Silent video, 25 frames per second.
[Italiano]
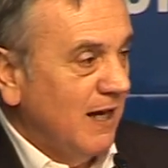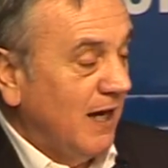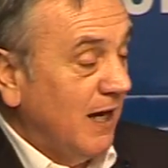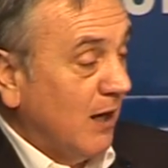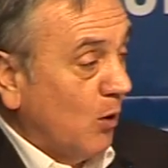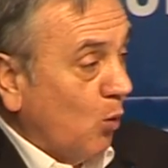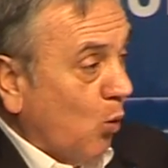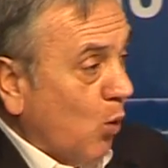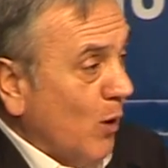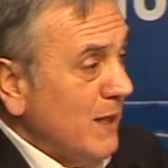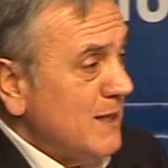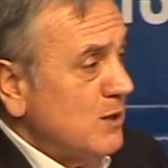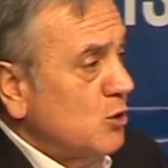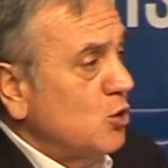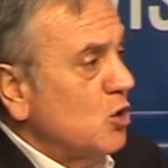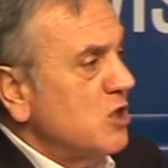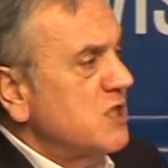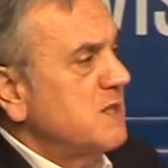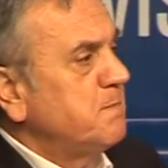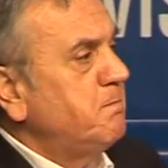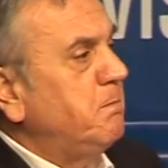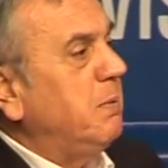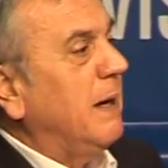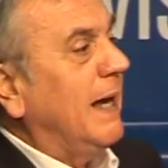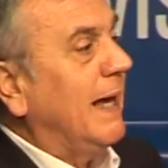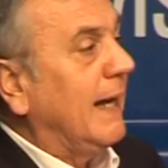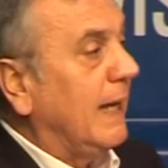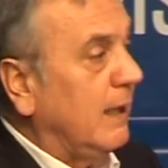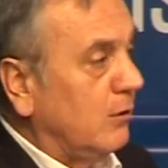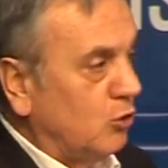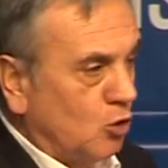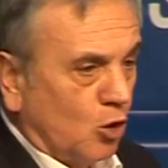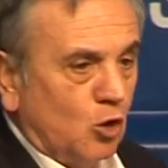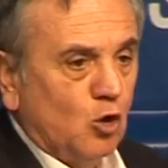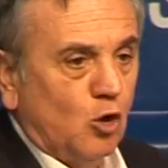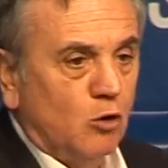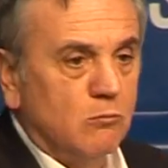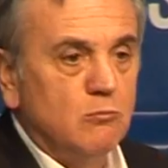Questo
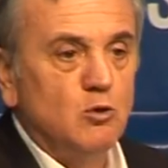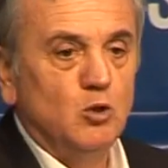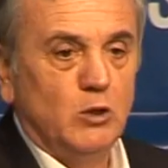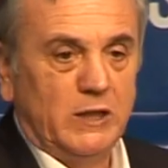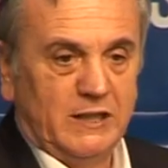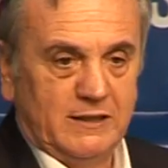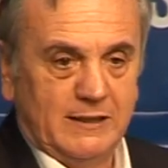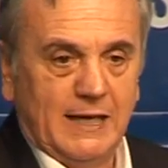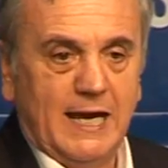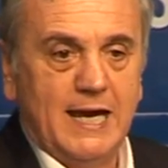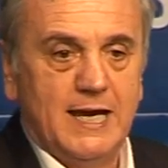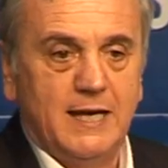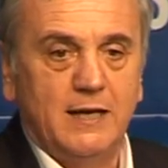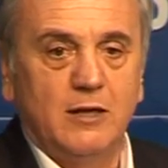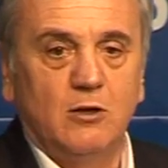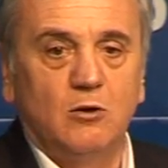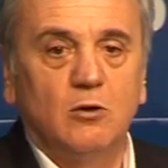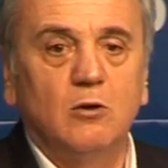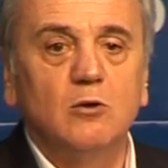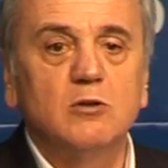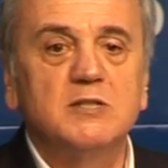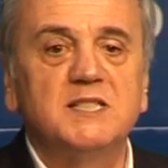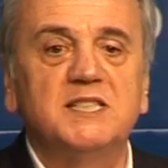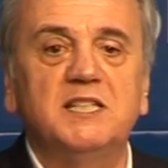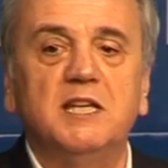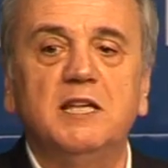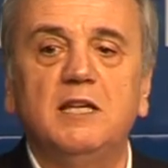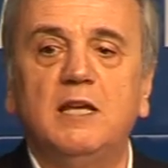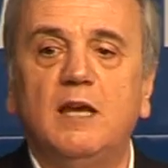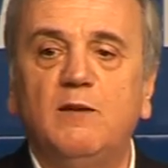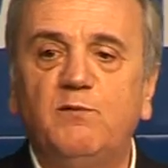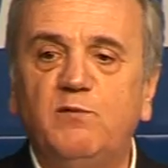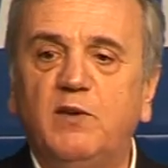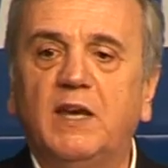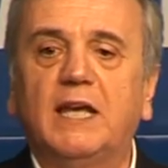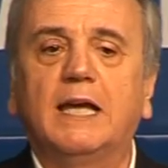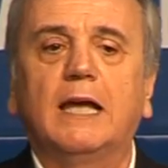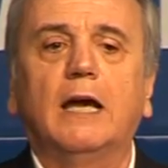Spirito comunitario
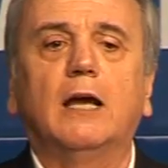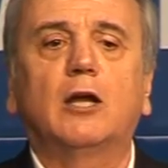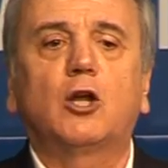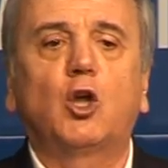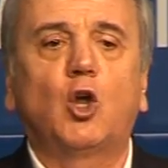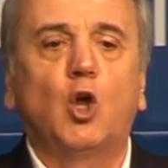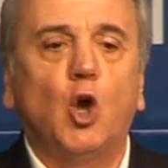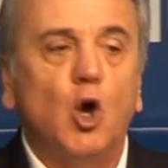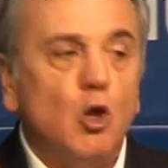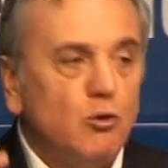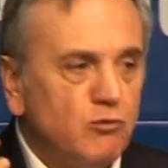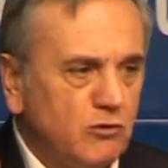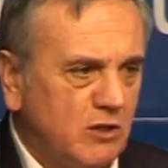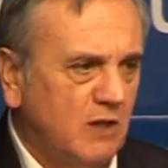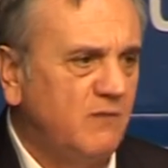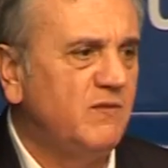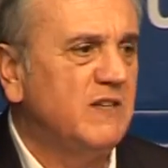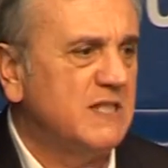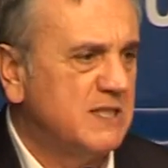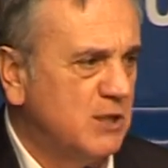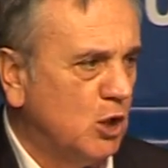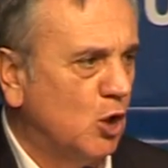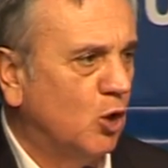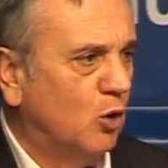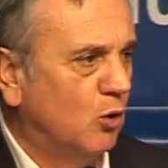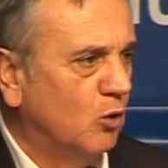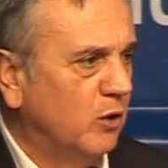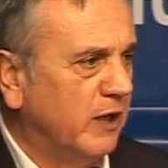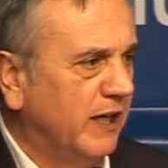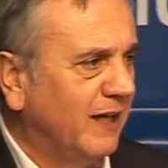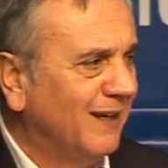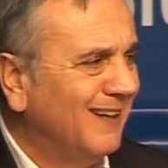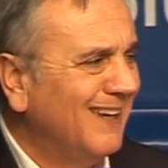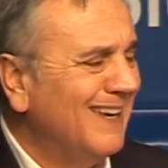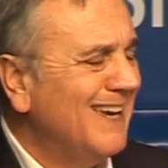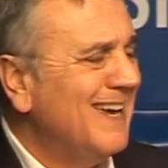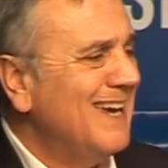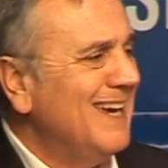significa
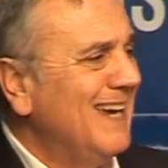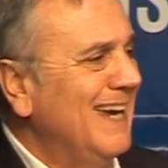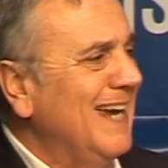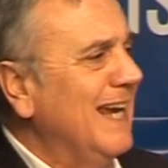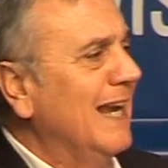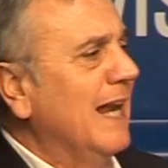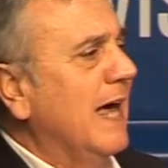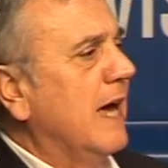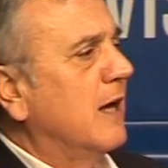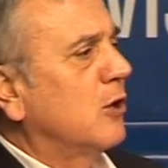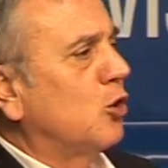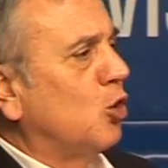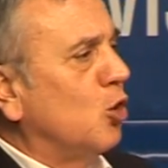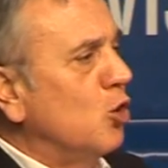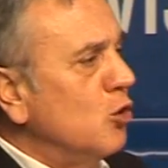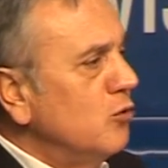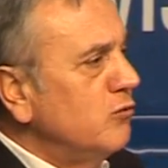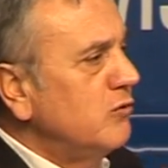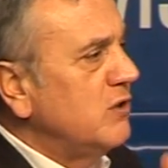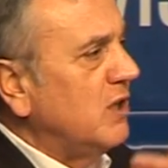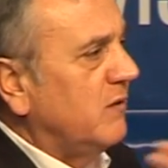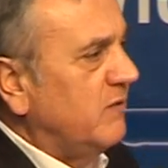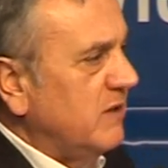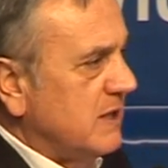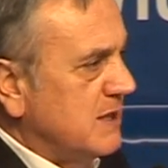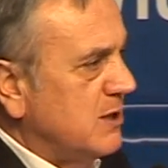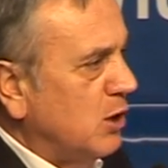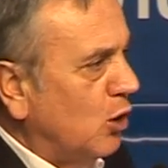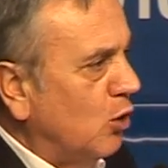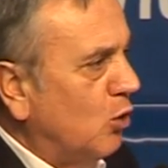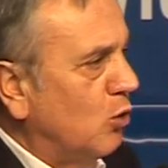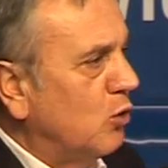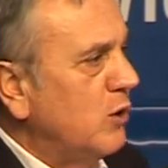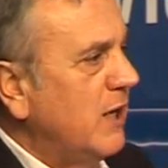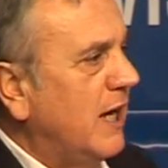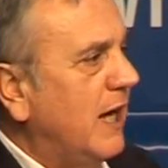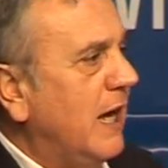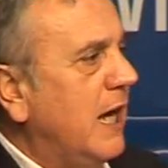condivisione e la
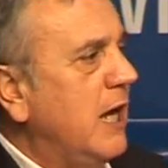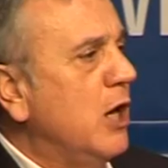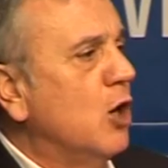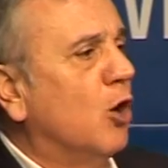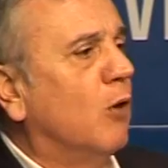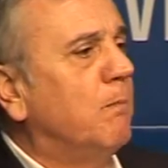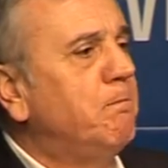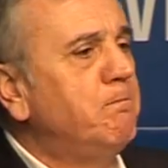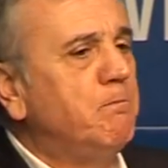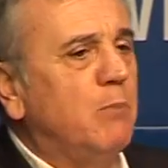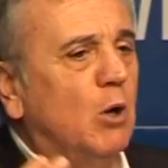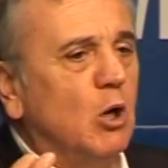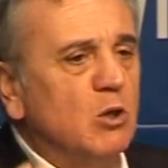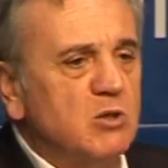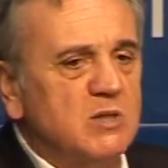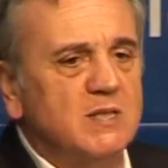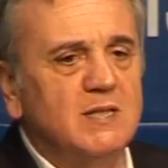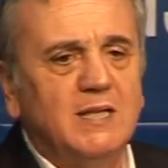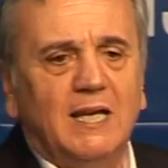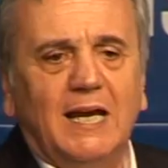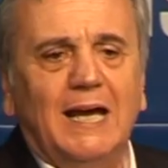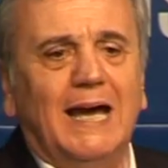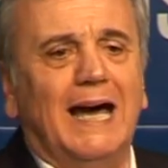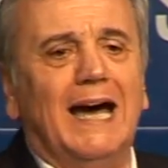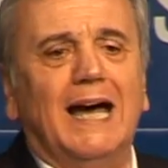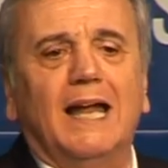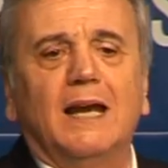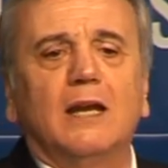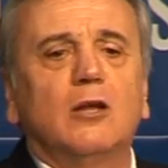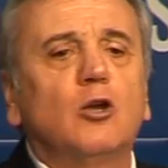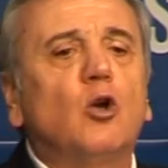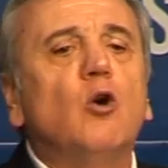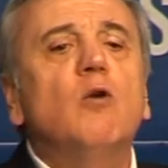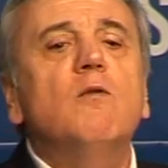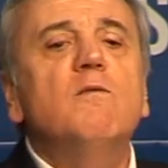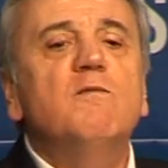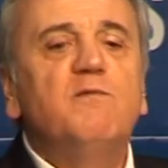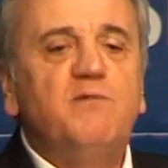condivisione è opposta al
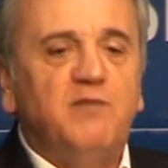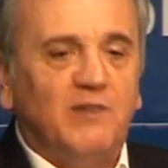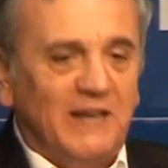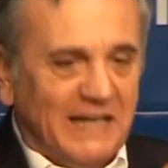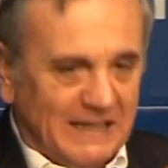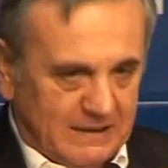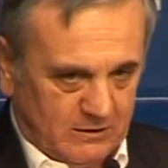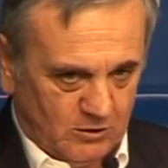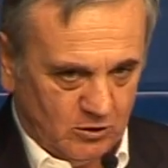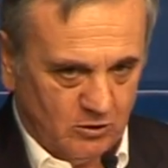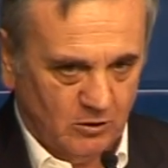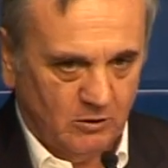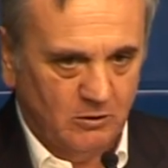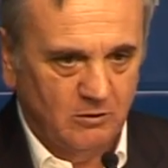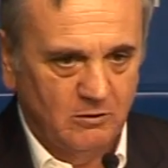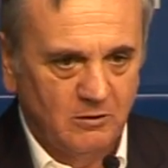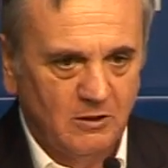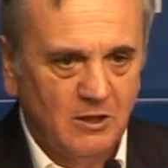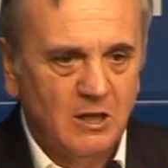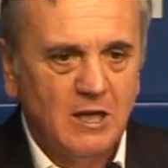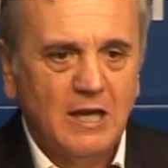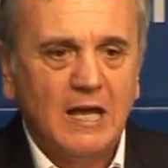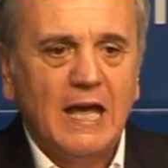conflitto,